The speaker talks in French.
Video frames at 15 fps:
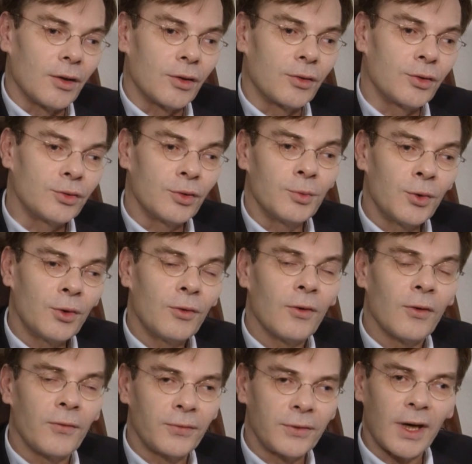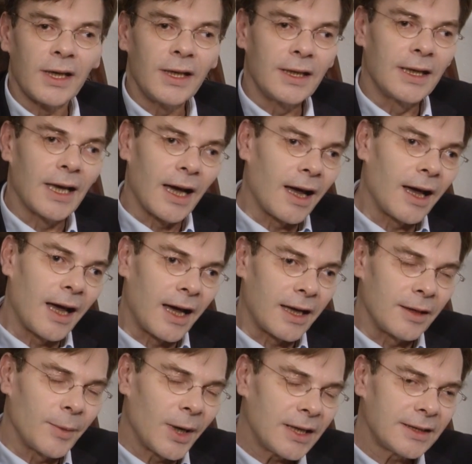Kodomo futari ga
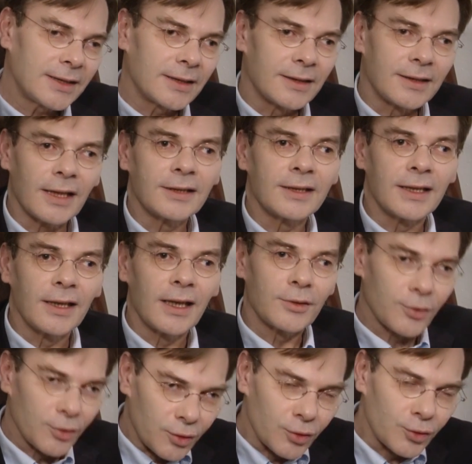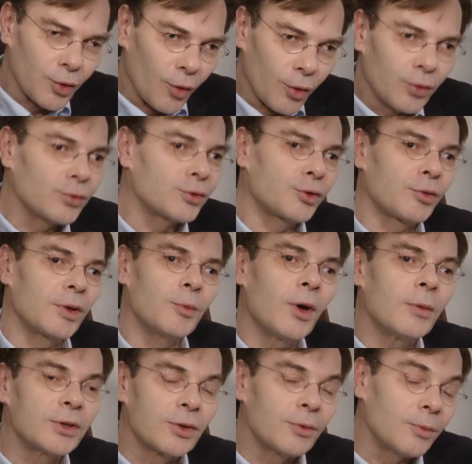arimas. Ça, c'est un truc que je reconstruis
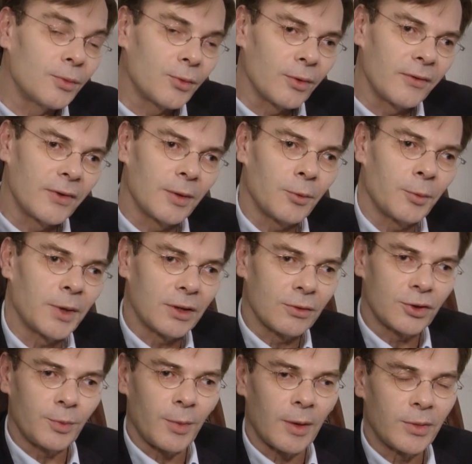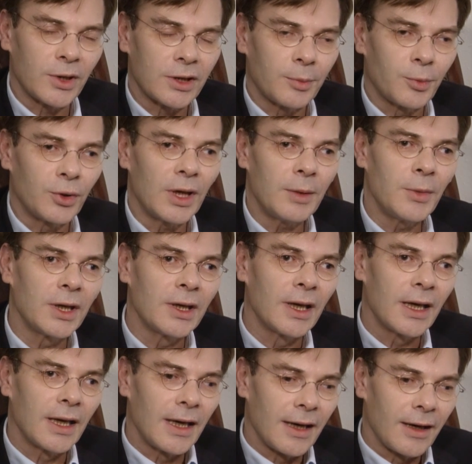moi parce que, évidemment, maintenant je parle bien japonais. Mais
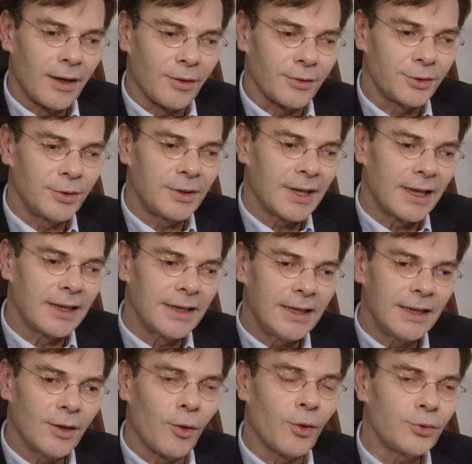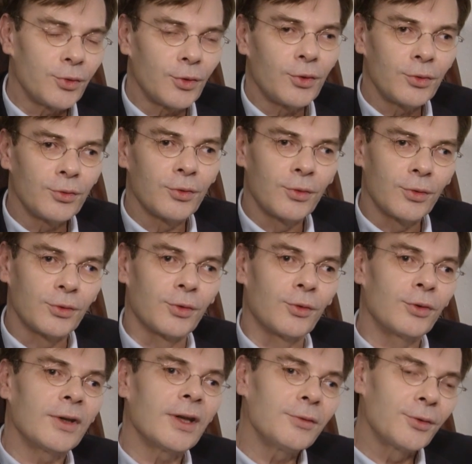ensuite, elle dit Otoko no
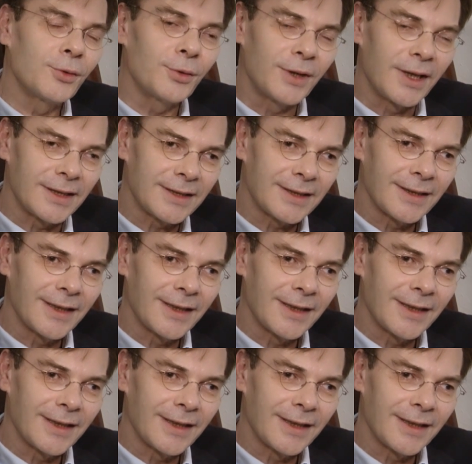koto, ona no kodes.